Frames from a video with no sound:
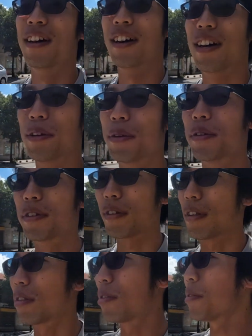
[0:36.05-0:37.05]
あの、
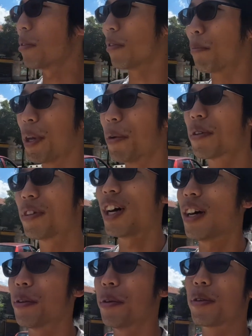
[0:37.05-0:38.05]
首都の
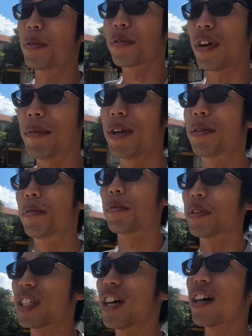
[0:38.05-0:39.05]
ベオグラードと比べると、こう、
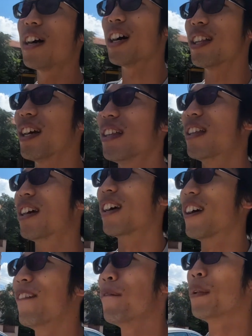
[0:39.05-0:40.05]
坂がないんで、
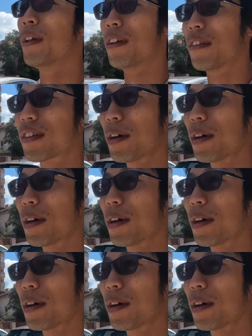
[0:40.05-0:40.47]
しか